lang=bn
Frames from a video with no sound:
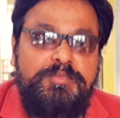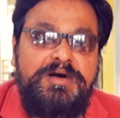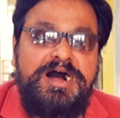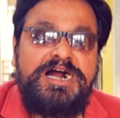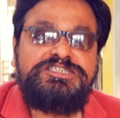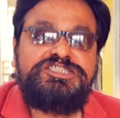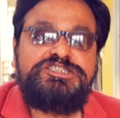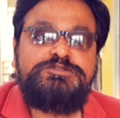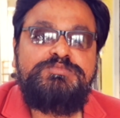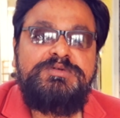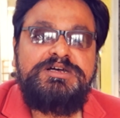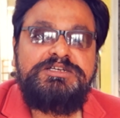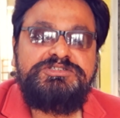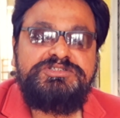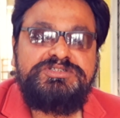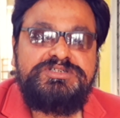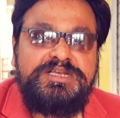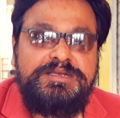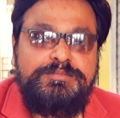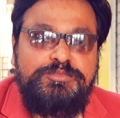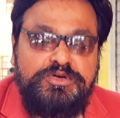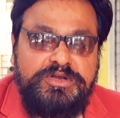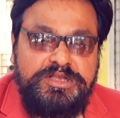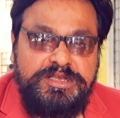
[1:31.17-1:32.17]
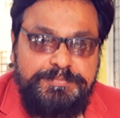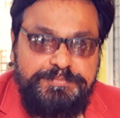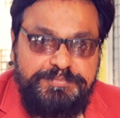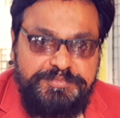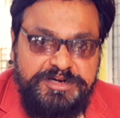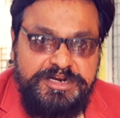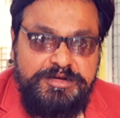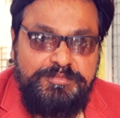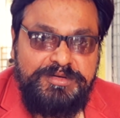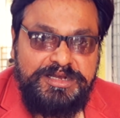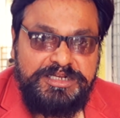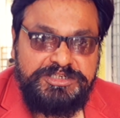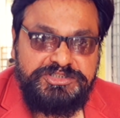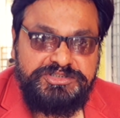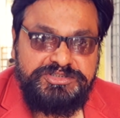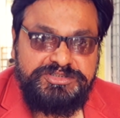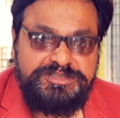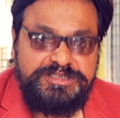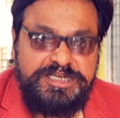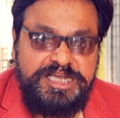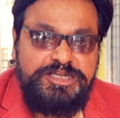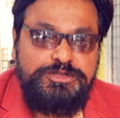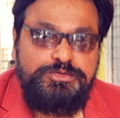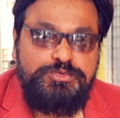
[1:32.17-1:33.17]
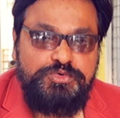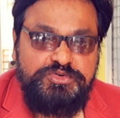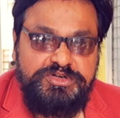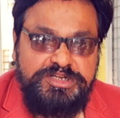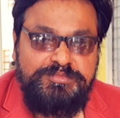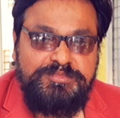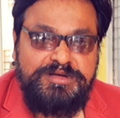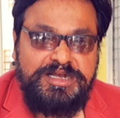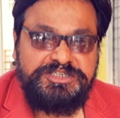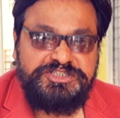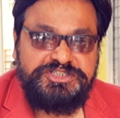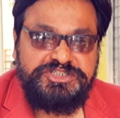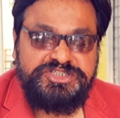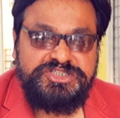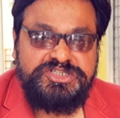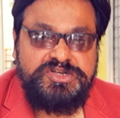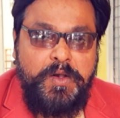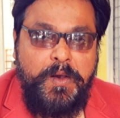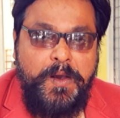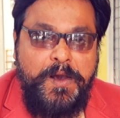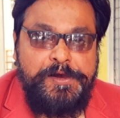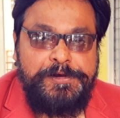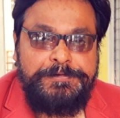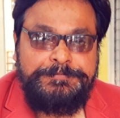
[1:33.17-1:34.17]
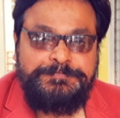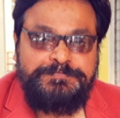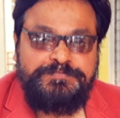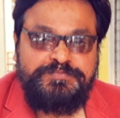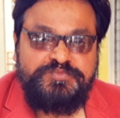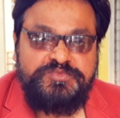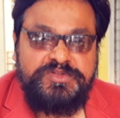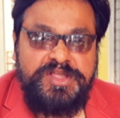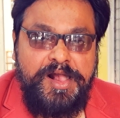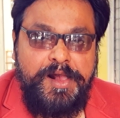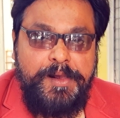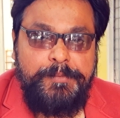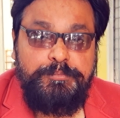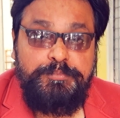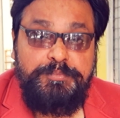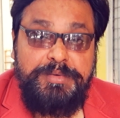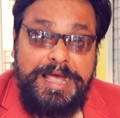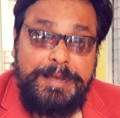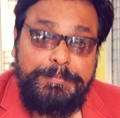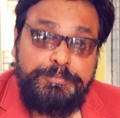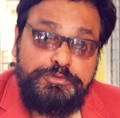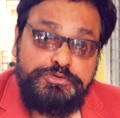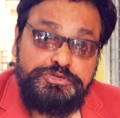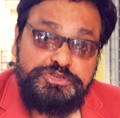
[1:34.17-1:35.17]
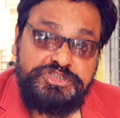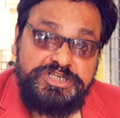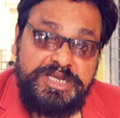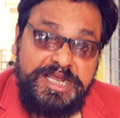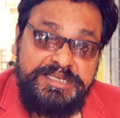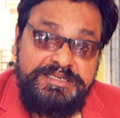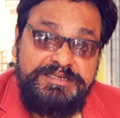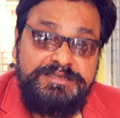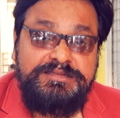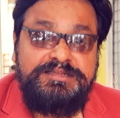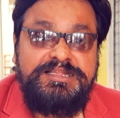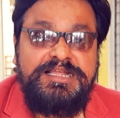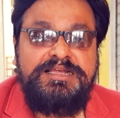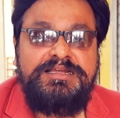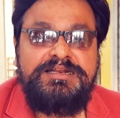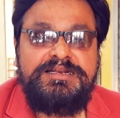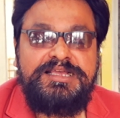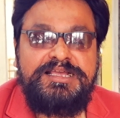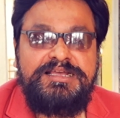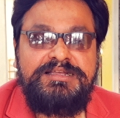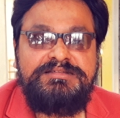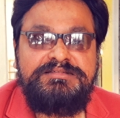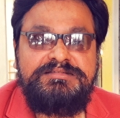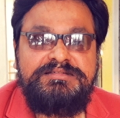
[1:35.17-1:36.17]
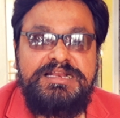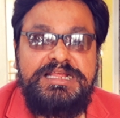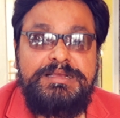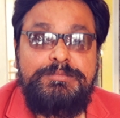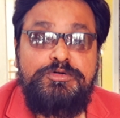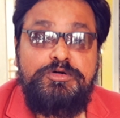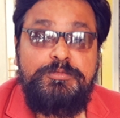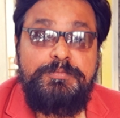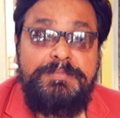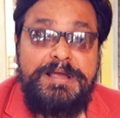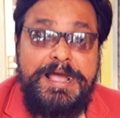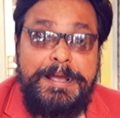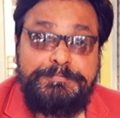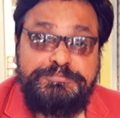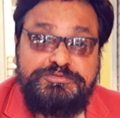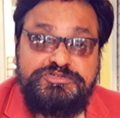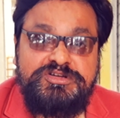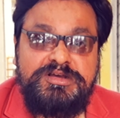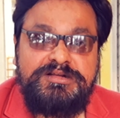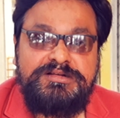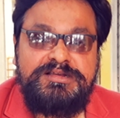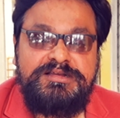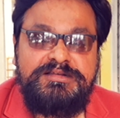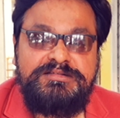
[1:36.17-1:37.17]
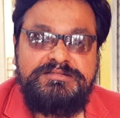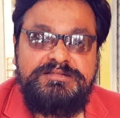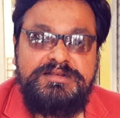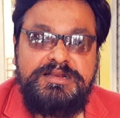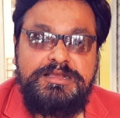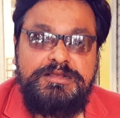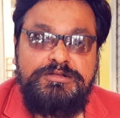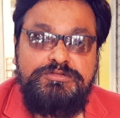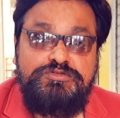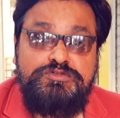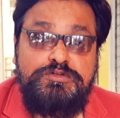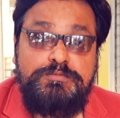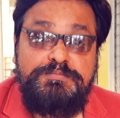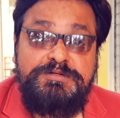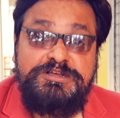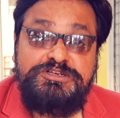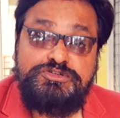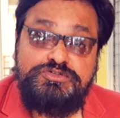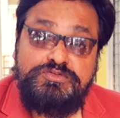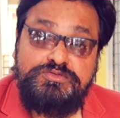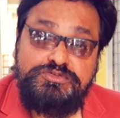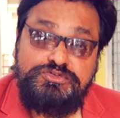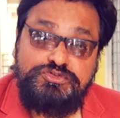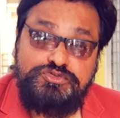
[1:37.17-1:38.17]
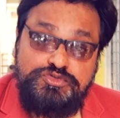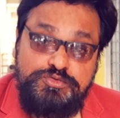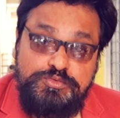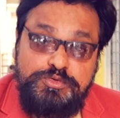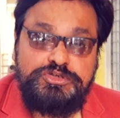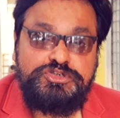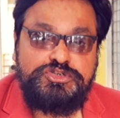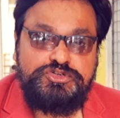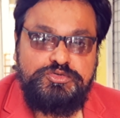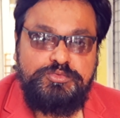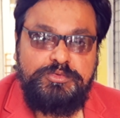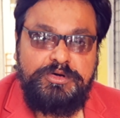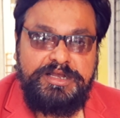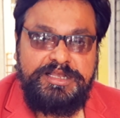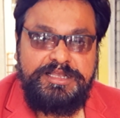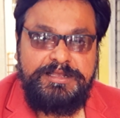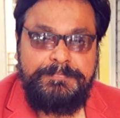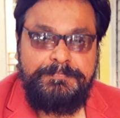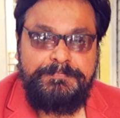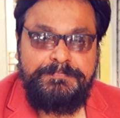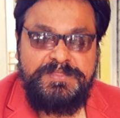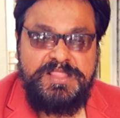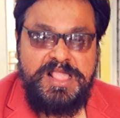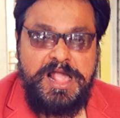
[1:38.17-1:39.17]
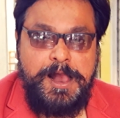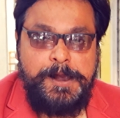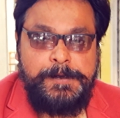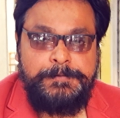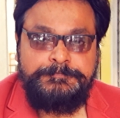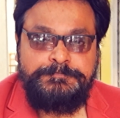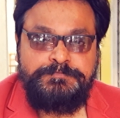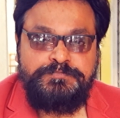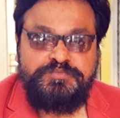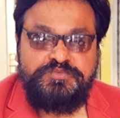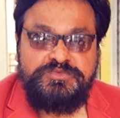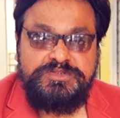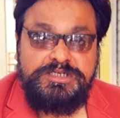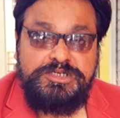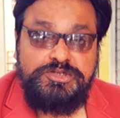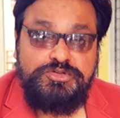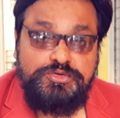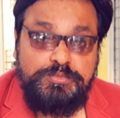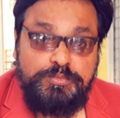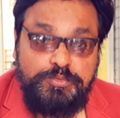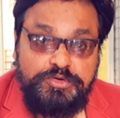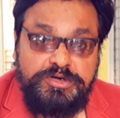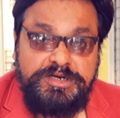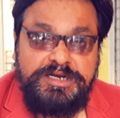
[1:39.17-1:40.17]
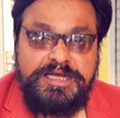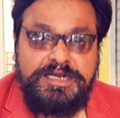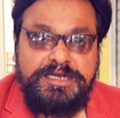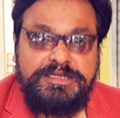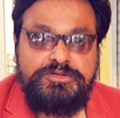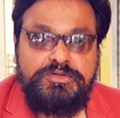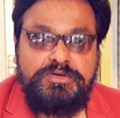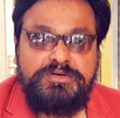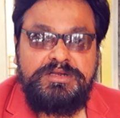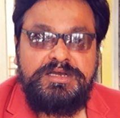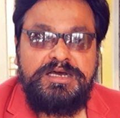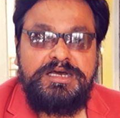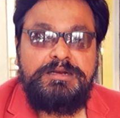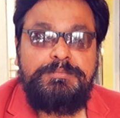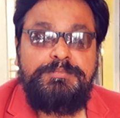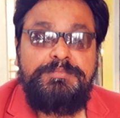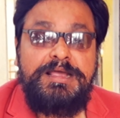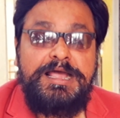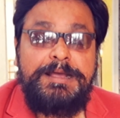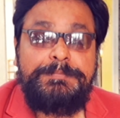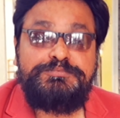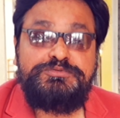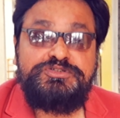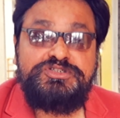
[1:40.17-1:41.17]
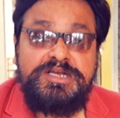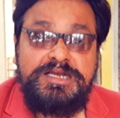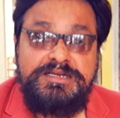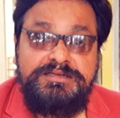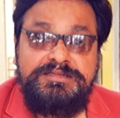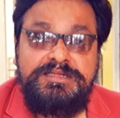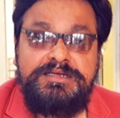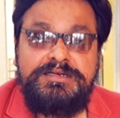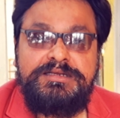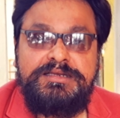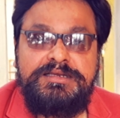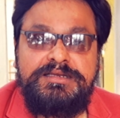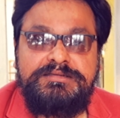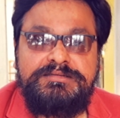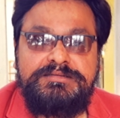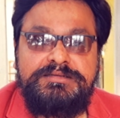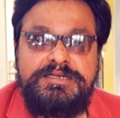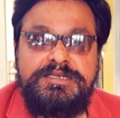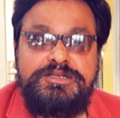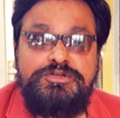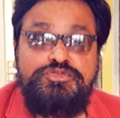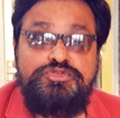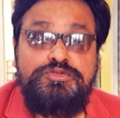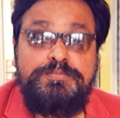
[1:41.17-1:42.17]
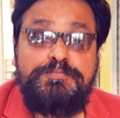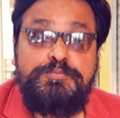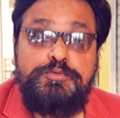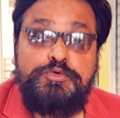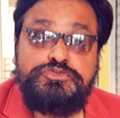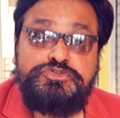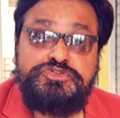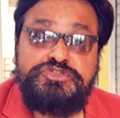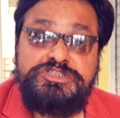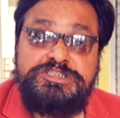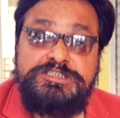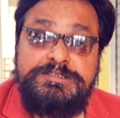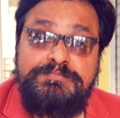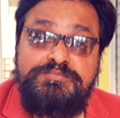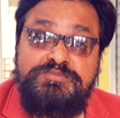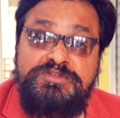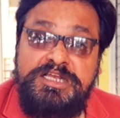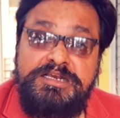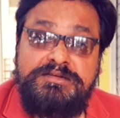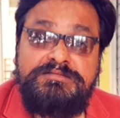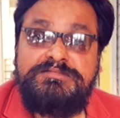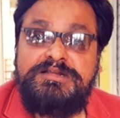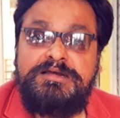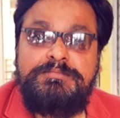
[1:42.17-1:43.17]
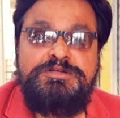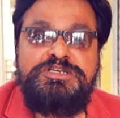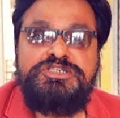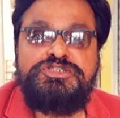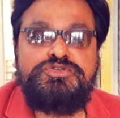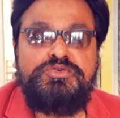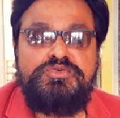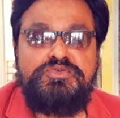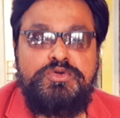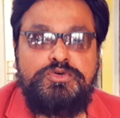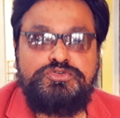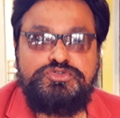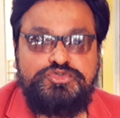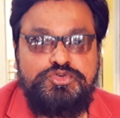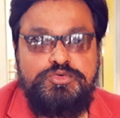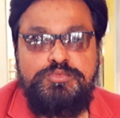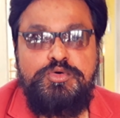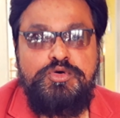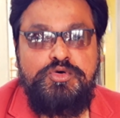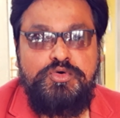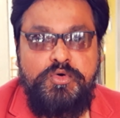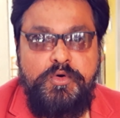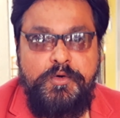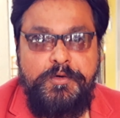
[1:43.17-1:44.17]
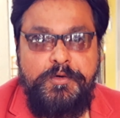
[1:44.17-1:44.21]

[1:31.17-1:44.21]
মার্চ মাস এবং এপ্রিল মাস এই দুটি মাস ব্যবসায়ীদের ক্ষেত্রে এবং ব্যবসার ক্ষেত্রে কিন্তু ভীষণ শুভ সময় কিন্তু মনে রাখা দরকার ব্যবসায়ীদের ক্ষেত্রে কিন্তু পশ্চিম দিকটা ভীষণ অশুভ